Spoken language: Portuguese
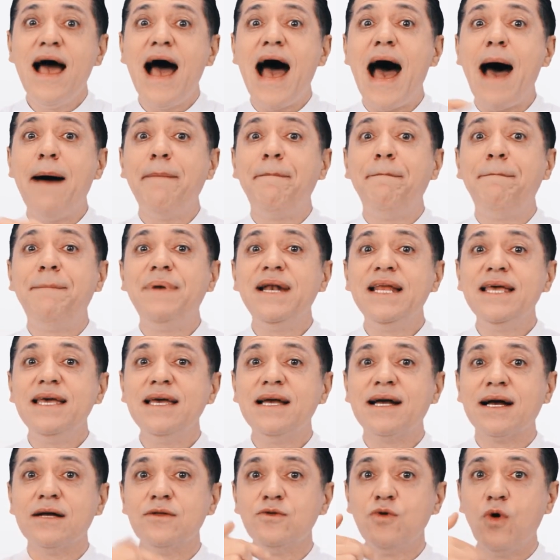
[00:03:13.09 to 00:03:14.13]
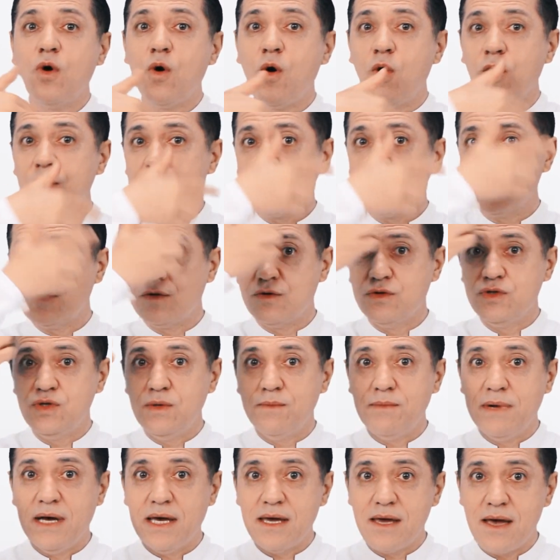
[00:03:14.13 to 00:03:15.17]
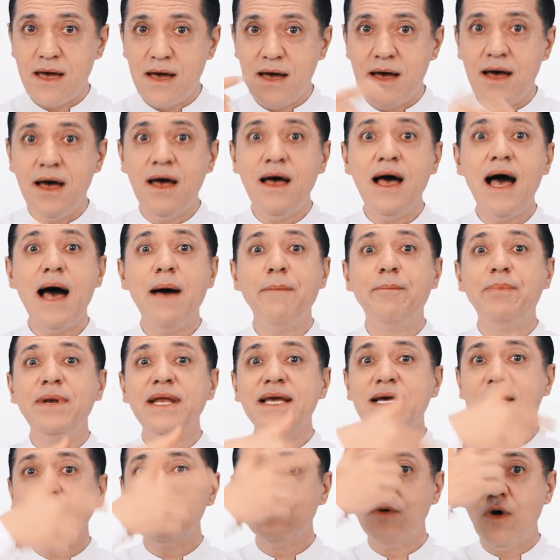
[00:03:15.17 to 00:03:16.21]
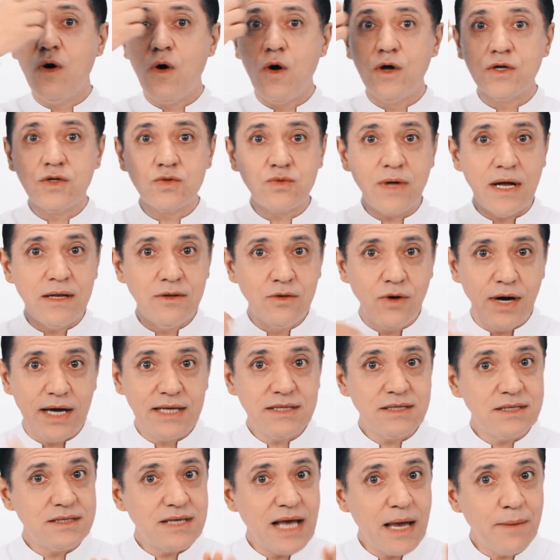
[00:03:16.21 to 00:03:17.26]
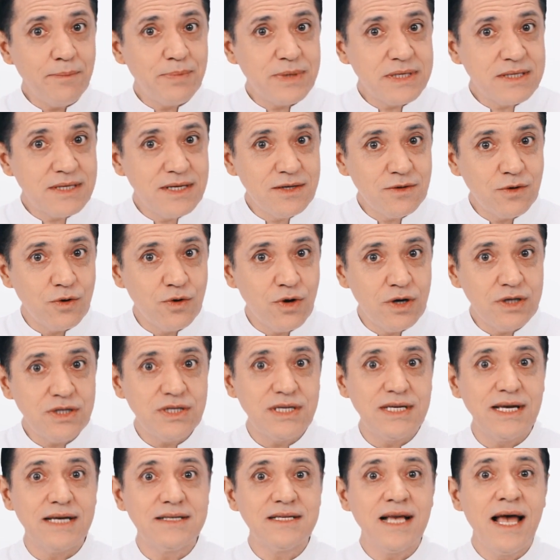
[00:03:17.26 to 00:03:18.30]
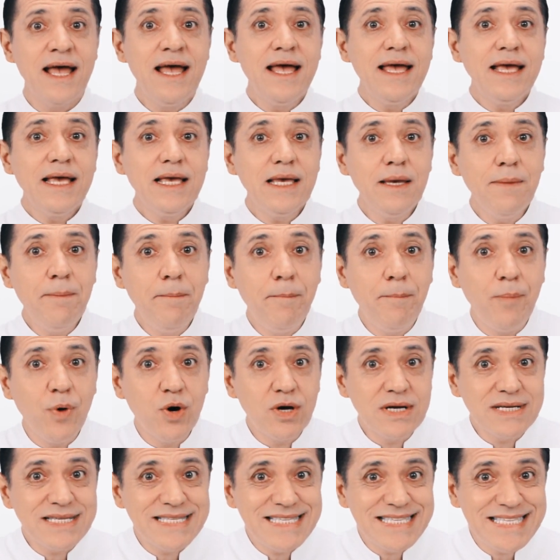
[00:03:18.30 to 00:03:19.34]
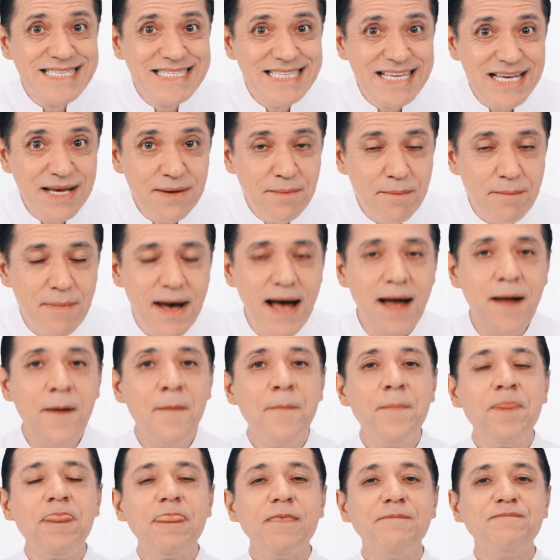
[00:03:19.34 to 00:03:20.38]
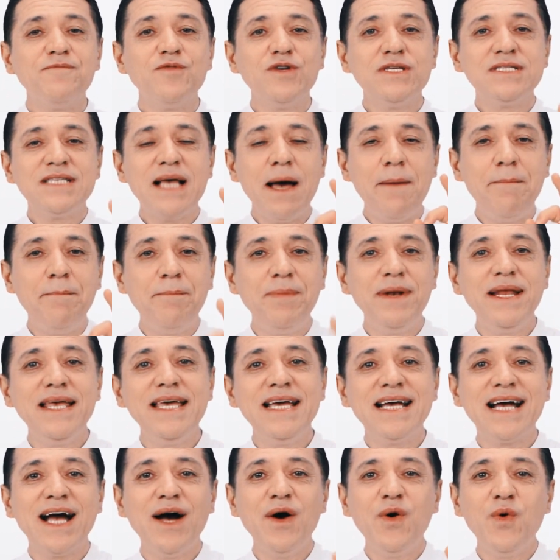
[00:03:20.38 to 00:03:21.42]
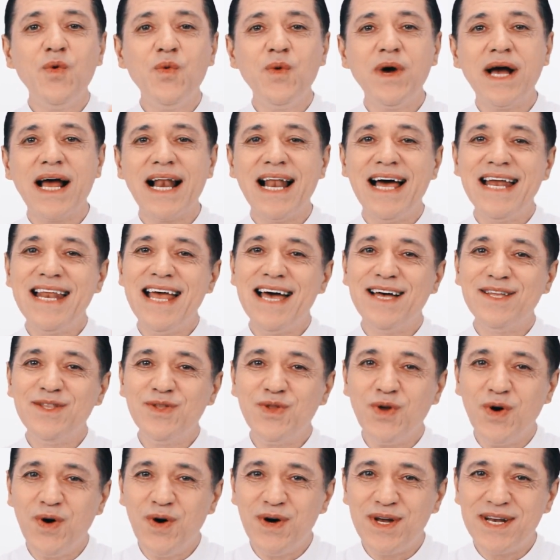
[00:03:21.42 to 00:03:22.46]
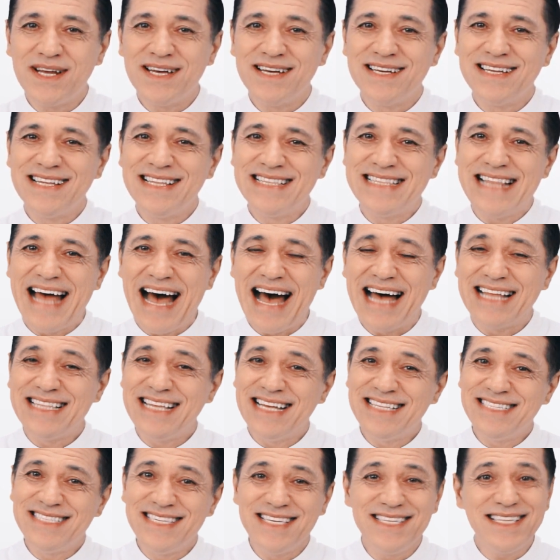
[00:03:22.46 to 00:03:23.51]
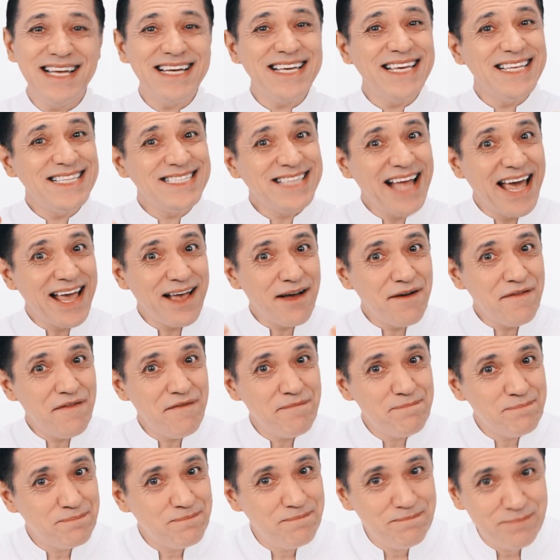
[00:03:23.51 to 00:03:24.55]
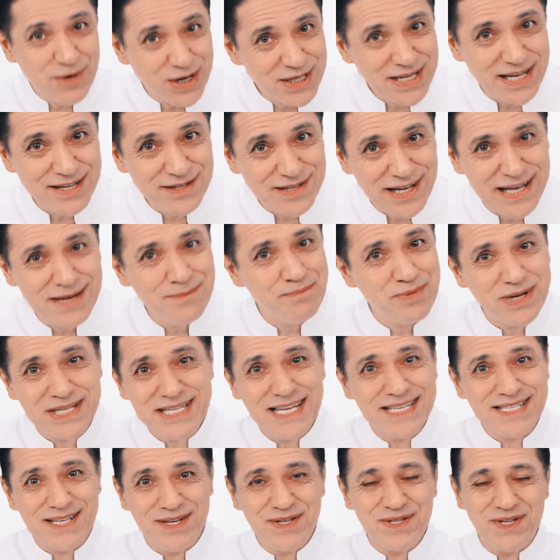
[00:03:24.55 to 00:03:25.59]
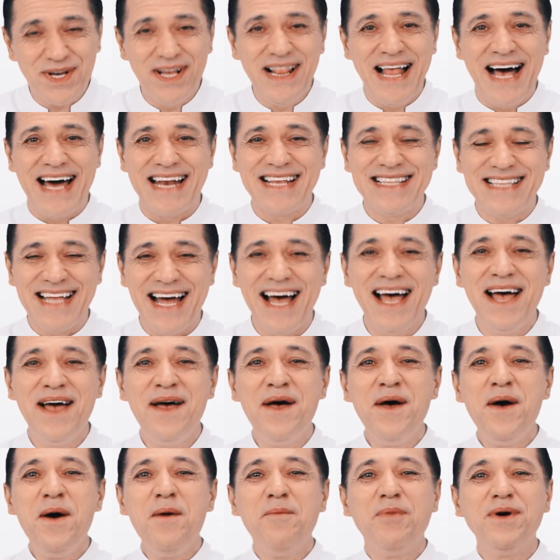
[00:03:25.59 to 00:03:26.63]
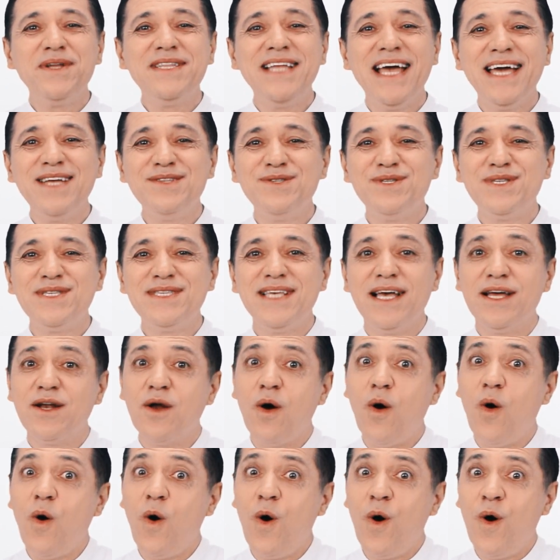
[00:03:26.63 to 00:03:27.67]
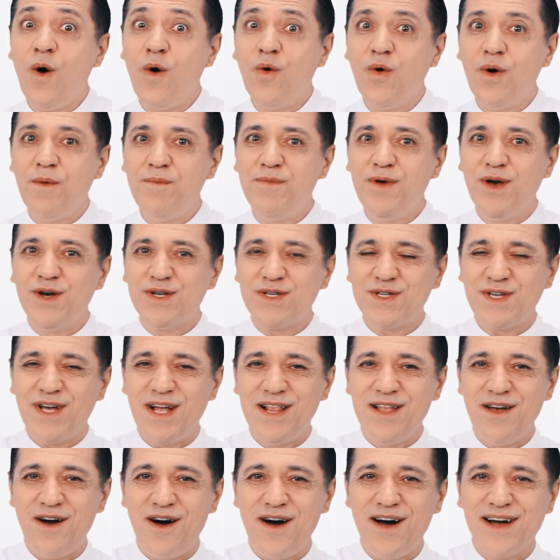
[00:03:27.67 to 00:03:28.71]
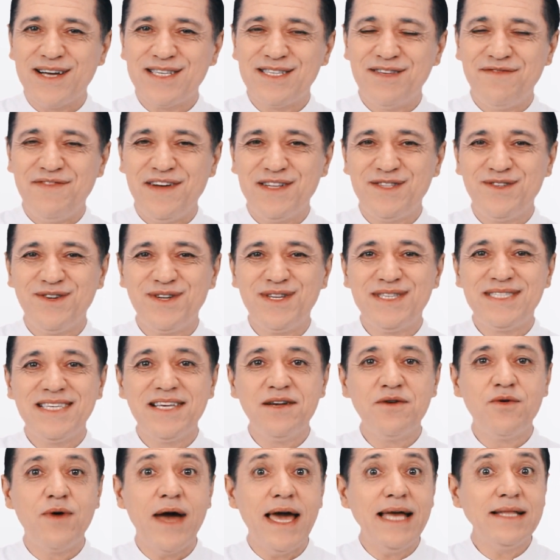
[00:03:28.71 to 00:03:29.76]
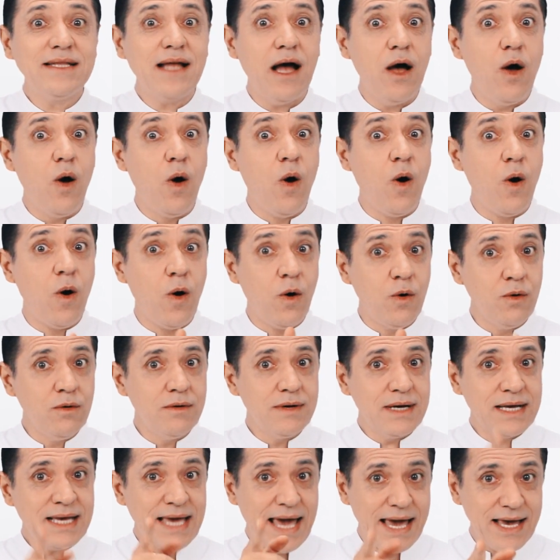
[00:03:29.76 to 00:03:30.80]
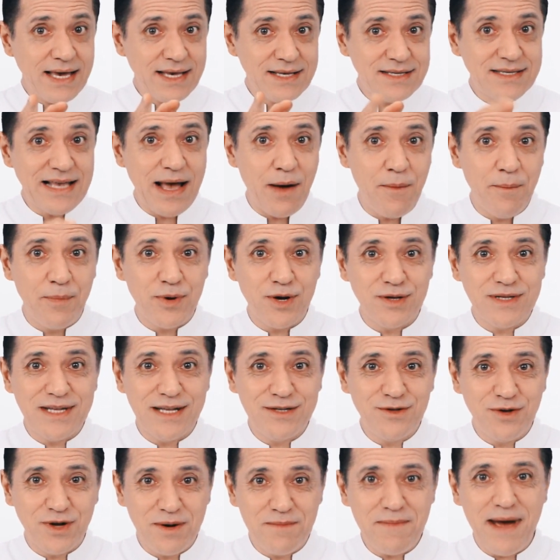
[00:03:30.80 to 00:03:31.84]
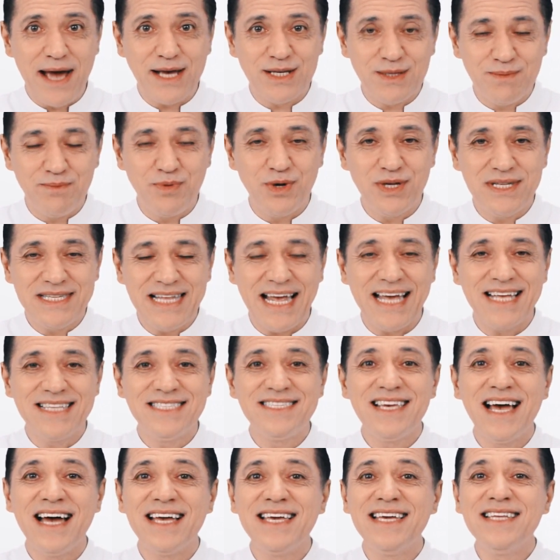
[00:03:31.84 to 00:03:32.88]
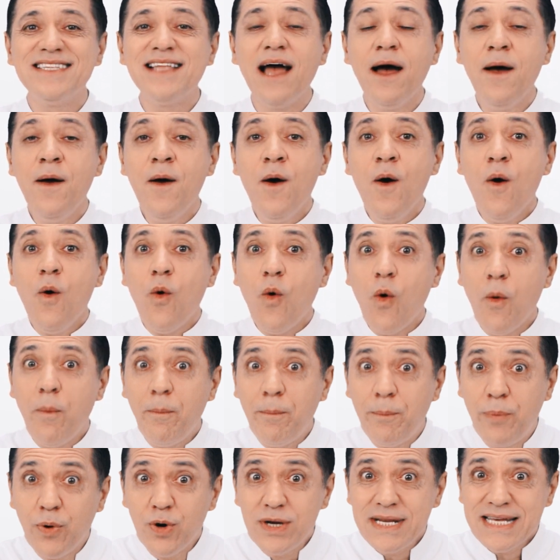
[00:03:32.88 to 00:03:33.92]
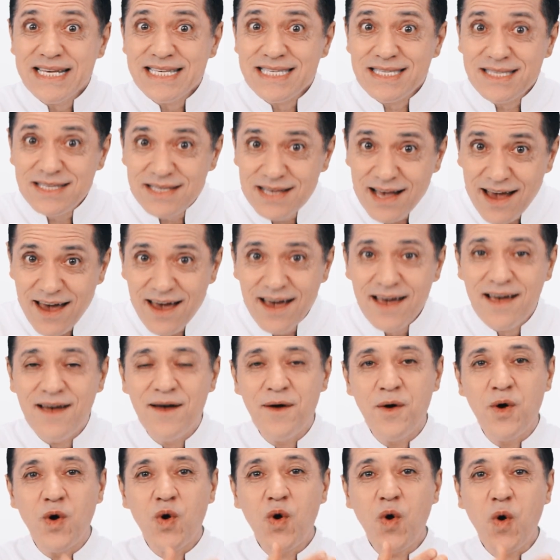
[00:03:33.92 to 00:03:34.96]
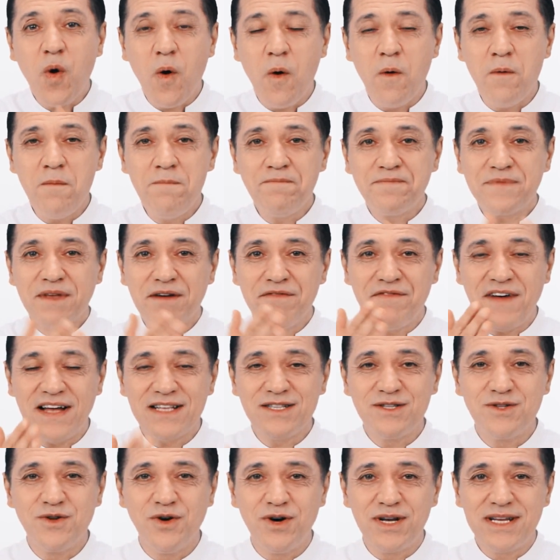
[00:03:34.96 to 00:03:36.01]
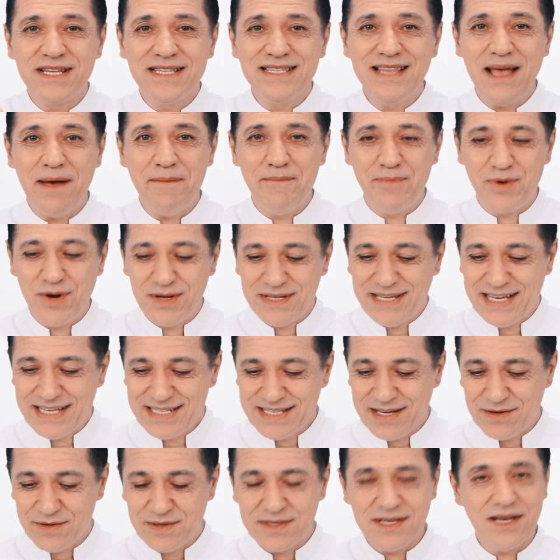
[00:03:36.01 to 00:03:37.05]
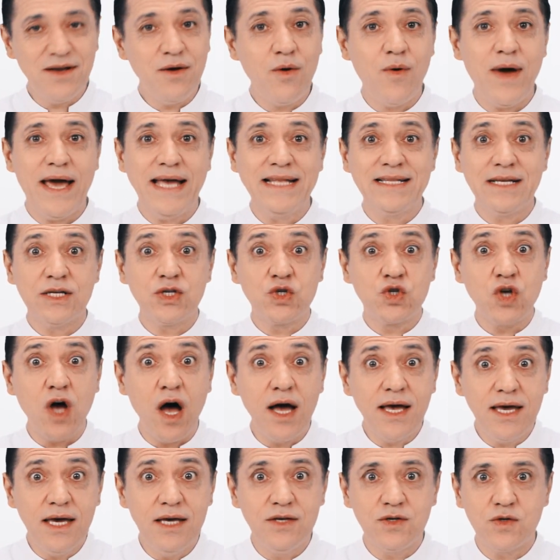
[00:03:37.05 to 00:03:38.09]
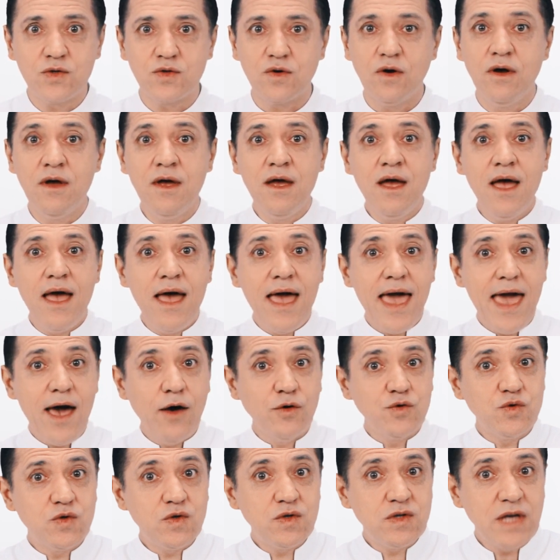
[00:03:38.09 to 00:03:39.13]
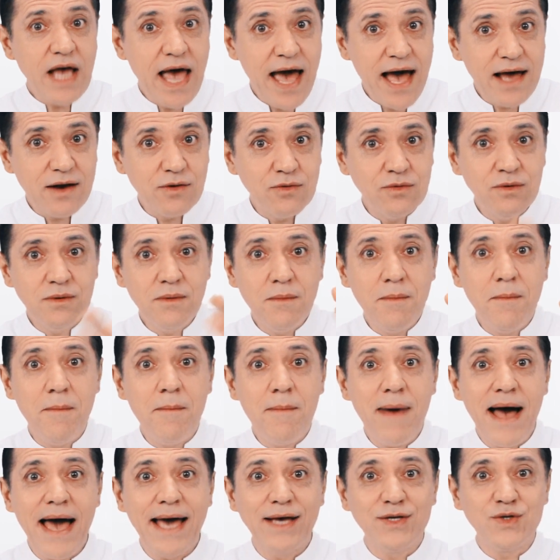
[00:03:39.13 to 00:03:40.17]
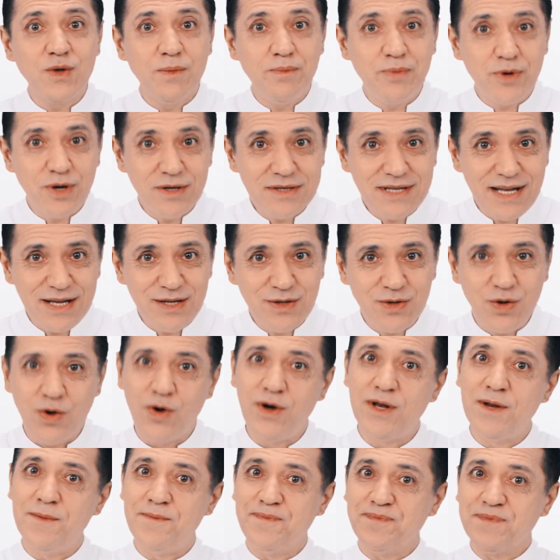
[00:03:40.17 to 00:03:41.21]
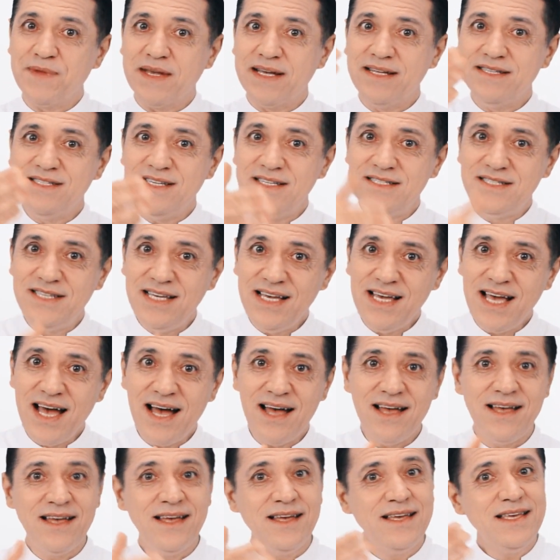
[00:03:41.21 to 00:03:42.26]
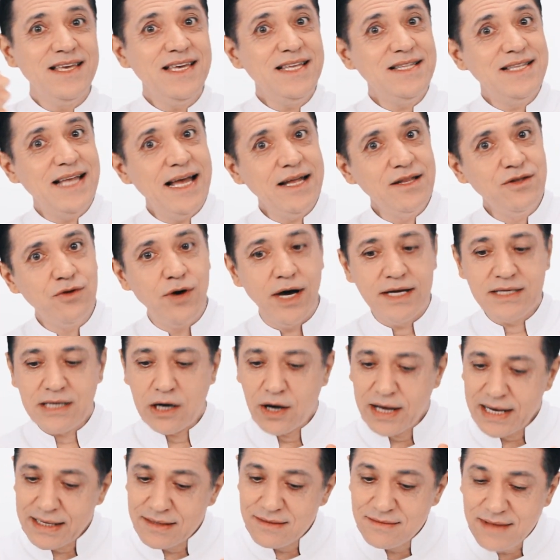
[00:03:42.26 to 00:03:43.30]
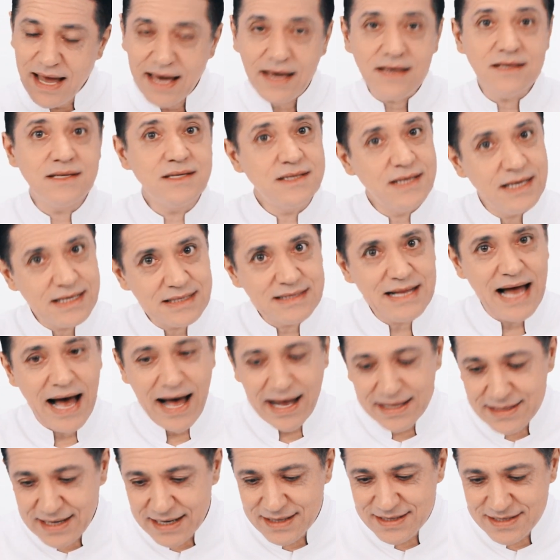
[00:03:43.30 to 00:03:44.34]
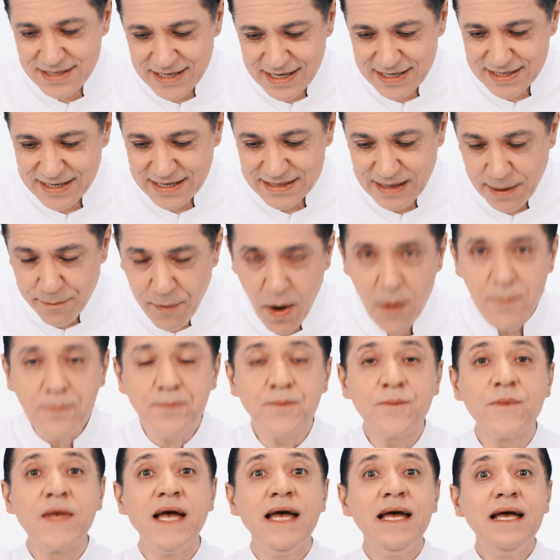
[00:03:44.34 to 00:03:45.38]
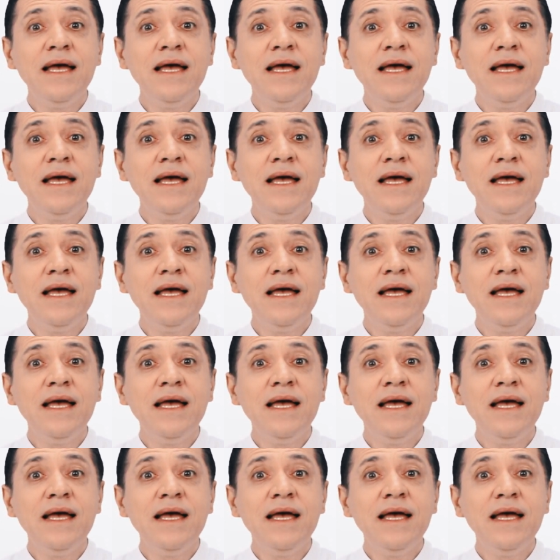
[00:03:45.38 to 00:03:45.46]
Aplica no rosto de manhã, aplica no rosto à noite, sempre cinco gotinhas. E por cima você aplica um clareador da datina que tenha proteção solar, tá? Podendo ser ou o Biosoleox fator 50 ou, quem quiser um protetor mais potente ainda, o Puricê com fator de proteção 50. Só isso. É o sérum mais o protetor. De dia e de noite. Agora tem que ser dada a tina, tá bom?